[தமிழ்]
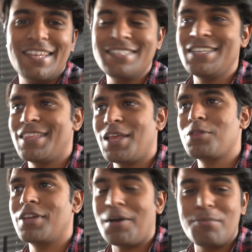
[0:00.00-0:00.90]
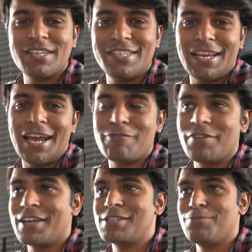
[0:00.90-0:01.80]
தெரிஞ்ச ஏதாவது கமர்ஷியல்
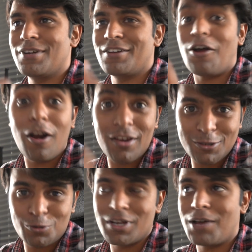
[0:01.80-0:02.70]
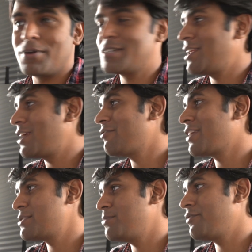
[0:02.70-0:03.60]
அட்வர்டைஸ்மெண்ட் காலேஜோட கமர்ஷியல்
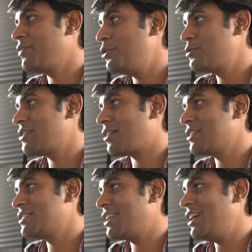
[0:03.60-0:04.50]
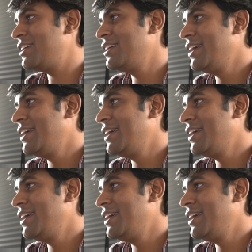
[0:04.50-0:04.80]
அட்வர்டைஸ்மெண்ட் வீடியோஸ் இருந்துச்சுன்னா